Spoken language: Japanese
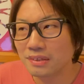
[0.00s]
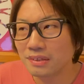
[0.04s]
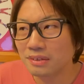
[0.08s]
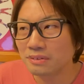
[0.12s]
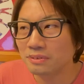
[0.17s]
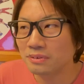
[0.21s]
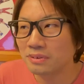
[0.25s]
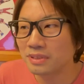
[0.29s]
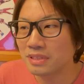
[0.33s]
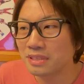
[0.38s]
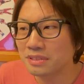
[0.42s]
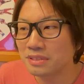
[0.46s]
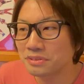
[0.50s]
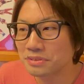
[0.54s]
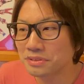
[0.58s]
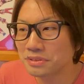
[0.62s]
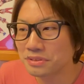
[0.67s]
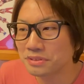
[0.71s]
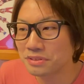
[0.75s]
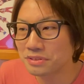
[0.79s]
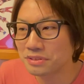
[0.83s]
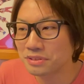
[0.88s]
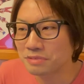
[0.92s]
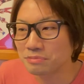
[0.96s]
これで
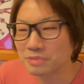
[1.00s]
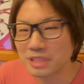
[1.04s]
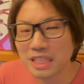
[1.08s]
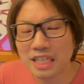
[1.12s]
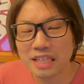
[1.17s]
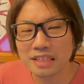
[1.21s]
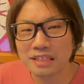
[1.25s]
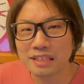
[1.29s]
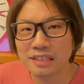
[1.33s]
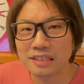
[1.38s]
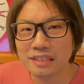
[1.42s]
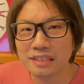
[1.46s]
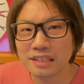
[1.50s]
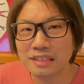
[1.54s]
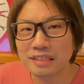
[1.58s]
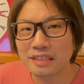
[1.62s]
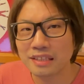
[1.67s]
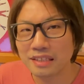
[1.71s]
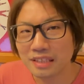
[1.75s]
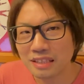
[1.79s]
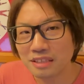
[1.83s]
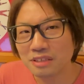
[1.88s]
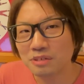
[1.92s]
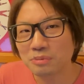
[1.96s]
ジュースジュース未来系になっ
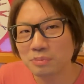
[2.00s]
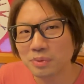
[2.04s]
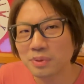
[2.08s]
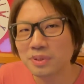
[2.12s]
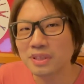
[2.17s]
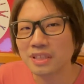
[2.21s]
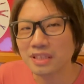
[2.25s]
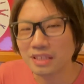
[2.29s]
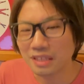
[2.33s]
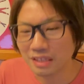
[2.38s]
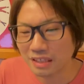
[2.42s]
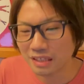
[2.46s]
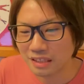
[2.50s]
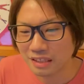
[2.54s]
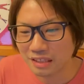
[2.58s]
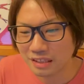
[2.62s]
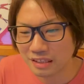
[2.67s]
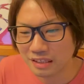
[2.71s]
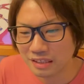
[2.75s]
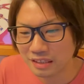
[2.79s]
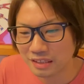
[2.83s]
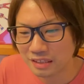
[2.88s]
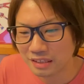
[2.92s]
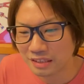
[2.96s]
たなと思ってた
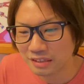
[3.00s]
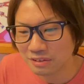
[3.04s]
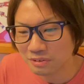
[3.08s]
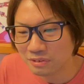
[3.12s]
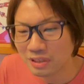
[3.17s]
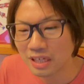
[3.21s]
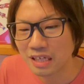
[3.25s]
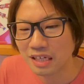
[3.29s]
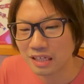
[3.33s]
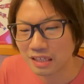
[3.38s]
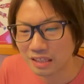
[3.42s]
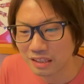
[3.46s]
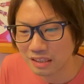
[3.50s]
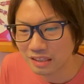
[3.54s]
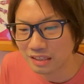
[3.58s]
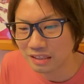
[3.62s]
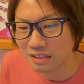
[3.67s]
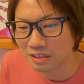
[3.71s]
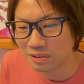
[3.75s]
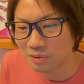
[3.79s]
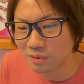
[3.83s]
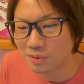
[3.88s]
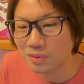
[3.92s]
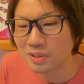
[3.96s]
のが
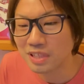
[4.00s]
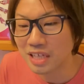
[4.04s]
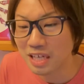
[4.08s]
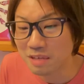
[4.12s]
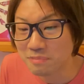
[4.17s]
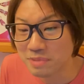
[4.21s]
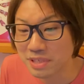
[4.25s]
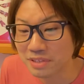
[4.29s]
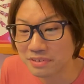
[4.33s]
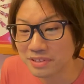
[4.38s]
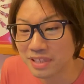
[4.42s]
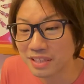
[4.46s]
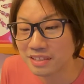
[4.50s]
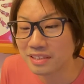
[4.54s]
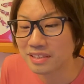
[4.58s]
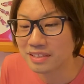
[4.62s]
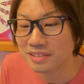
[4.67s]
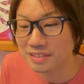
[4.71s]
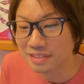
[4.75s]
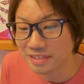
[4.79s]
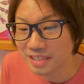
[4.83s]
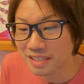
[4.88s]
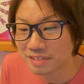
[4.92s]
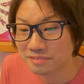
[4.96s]
このタイミングだったで
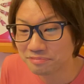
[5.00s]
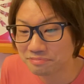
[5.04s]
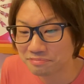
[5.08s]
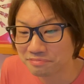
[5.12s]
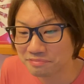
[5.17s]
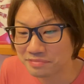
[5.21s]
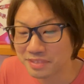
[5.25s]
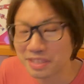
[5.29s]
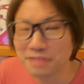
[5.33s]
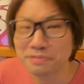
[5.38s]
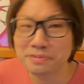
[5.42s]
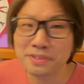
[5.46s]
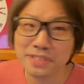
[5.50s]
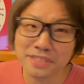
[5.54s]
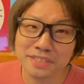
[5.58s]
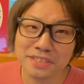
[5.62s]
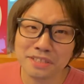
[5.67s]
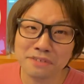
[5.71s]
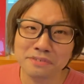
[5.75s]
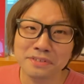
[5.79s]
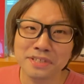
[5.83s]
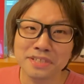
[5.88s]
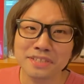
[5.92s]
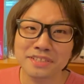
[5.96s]
すね。で
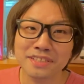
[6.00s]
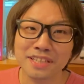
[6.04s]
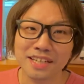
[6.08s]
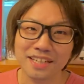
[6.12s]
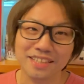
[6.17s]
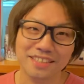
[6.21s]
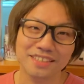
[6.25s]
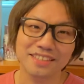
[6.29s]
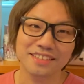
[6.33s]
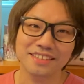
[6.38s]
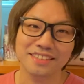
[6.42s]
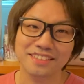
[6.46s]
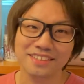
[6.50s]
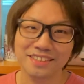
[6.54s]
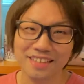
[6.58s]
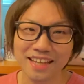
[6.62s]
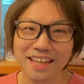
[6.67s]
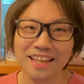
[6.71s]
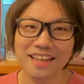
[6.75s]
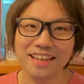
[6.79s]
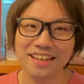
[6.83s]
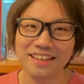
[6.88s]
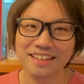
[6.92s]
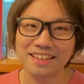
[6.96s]
フィエスタフィエスタ
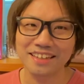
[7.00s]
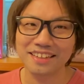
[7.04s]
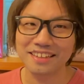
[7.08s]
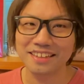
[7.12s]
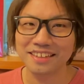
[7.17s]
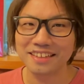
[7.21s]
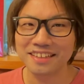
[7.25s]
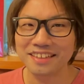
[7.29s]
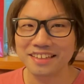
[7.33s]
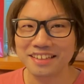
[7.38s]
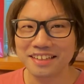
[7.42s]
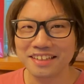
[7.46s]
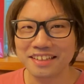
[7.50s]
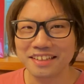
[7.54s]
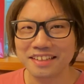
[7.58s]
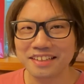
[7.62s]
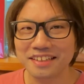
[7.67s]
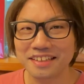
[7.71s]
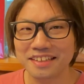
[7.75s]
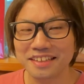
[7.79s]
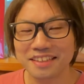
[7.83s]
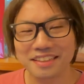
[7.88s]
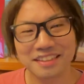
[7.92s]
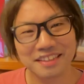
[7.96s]
ね
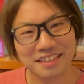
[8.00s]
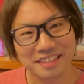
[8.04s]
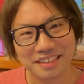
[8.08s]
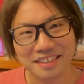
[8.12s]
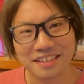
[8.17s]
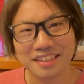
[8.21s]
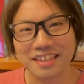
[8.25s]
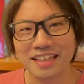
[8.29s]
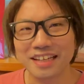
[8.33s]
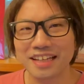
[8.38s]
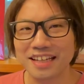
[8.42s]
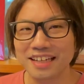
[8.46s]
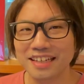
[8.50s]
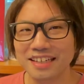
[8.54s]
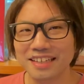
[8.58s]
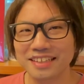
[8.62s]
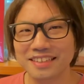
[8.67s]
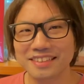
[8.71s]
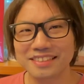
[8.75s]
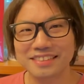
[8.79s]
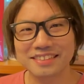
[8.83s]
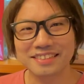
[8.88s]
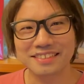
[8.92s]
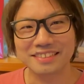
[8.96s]
ああ
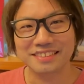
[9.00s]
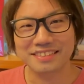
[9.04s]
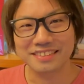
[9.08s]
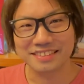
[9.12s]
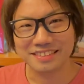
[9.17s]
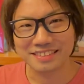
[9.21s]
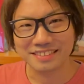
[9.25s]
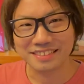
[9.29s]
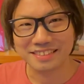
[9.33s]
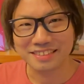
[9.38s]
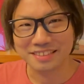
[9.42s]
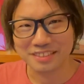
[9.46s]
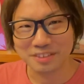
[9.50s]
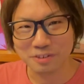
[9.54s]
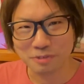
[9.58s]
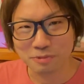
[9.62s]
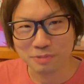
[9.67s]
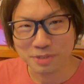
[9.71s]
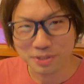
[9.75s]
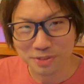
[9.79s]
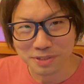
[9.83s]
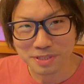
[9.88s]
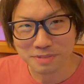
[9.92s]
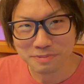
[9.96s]
お
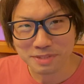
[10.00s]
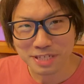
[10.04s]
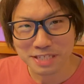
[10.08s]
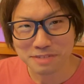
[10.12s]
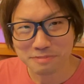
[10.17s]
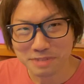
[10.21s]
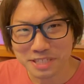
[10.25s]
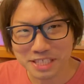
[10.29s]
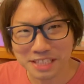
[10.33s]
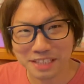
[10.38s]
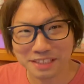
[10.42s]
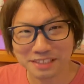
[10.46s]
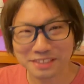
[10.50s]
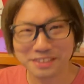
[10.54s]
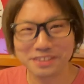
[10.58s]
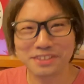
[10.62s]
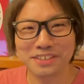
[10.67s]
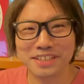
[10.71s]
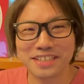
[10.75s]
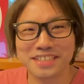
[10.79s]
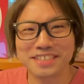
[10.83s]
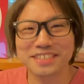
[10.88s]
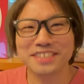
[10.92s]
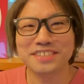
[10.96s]
見それにいたしましたってい
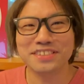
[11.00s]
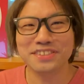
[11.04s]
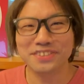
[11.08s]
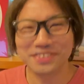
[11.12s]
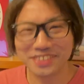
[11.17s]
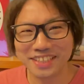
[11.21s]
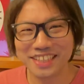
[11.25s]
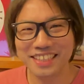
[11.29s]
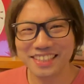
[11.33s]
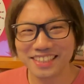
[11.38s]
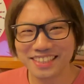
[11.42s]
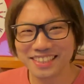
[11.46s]
う感じですよね。